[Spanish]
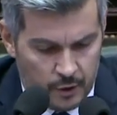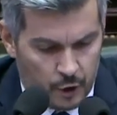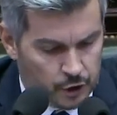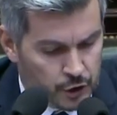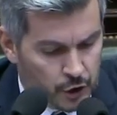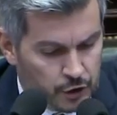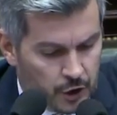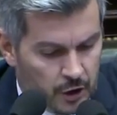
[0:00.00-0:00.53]

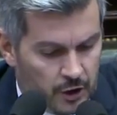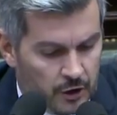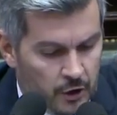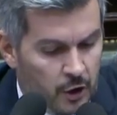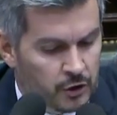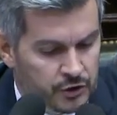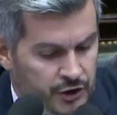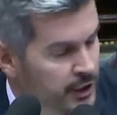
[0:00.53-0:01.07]
Nosotros,
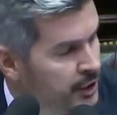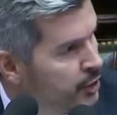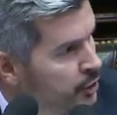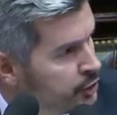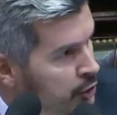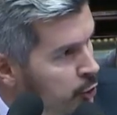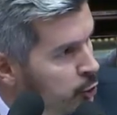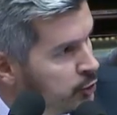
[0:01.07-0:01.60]
no,
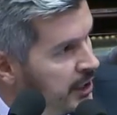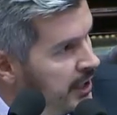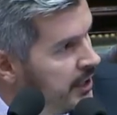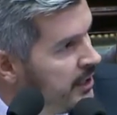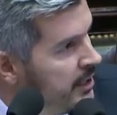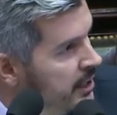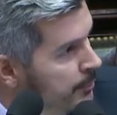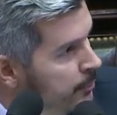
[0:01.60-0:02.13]
cínicos son
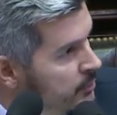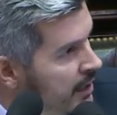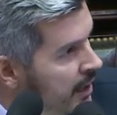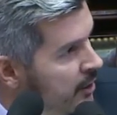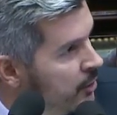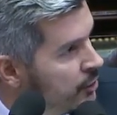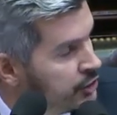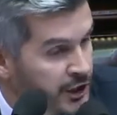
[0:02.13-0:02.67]
ustedes,
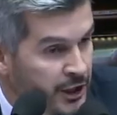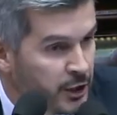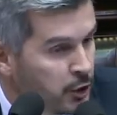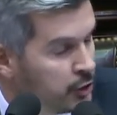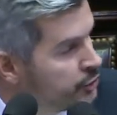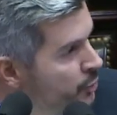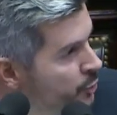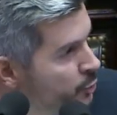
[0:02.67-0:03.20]
diputados,
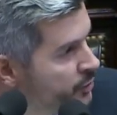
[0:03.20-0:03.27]
cínicos son